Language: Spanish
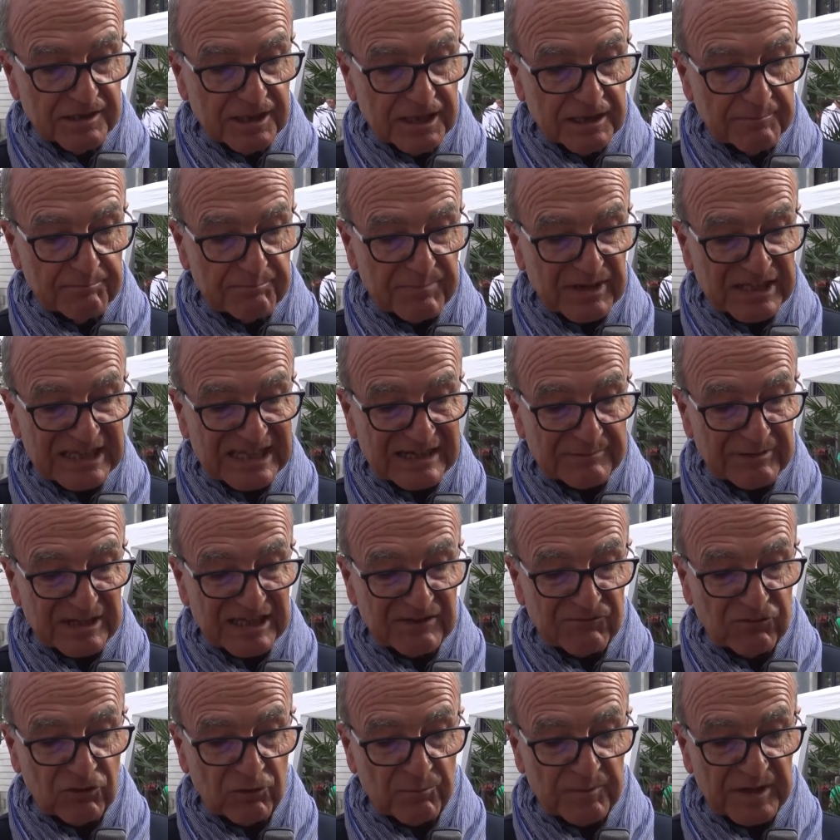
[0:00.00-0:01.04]
empezaba a
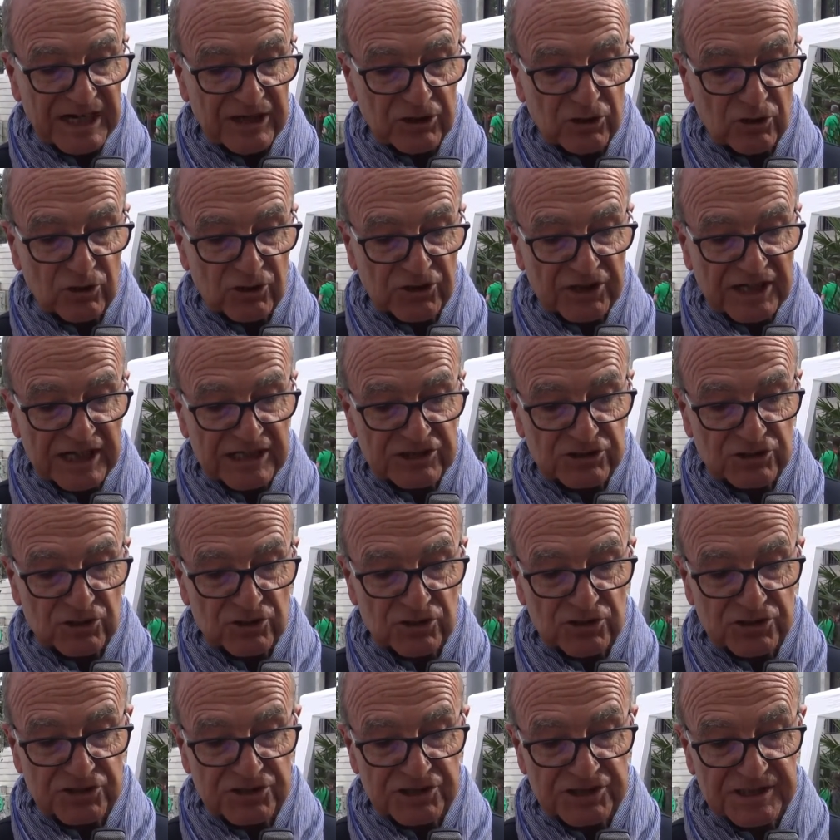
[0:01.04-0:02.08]
difuminar los
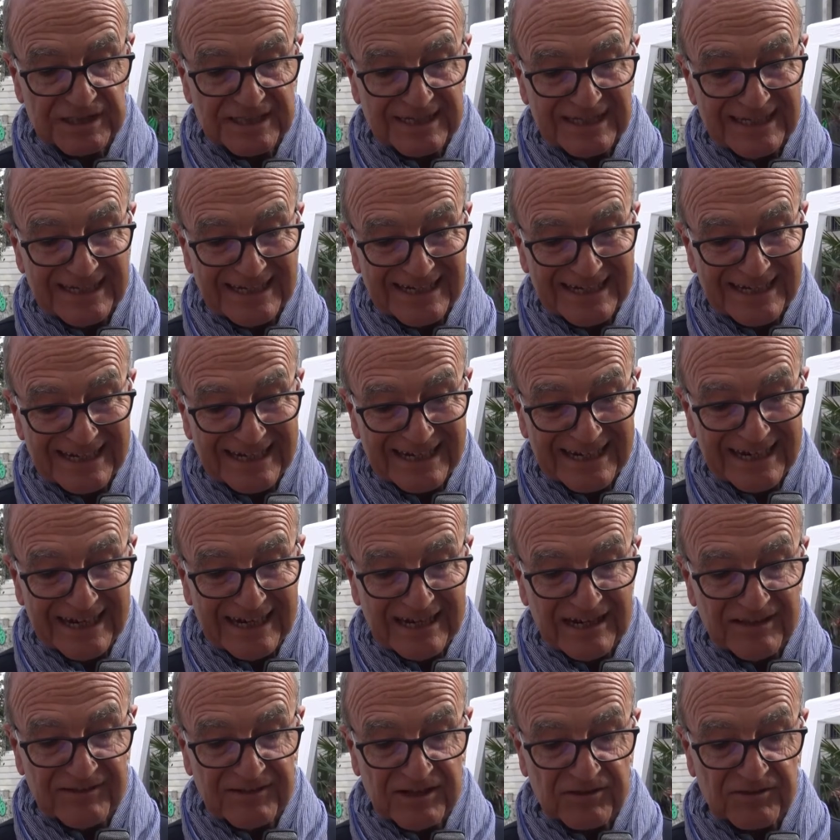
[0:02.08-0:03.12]
rasgos que él
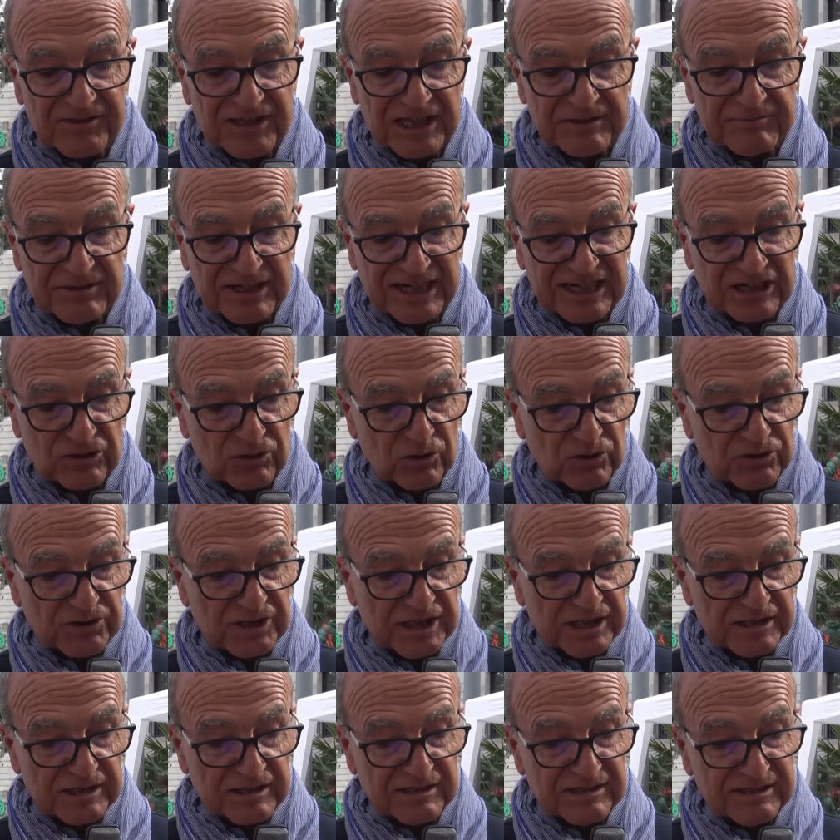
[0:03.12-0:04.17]
intentaba
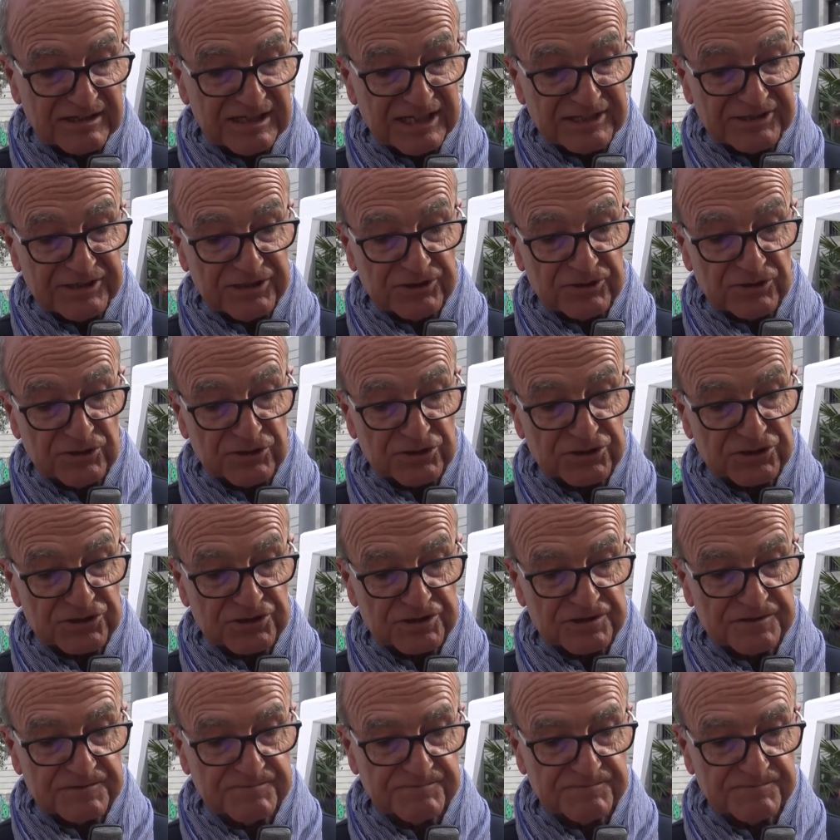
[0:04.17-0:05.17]
recordar nítidos.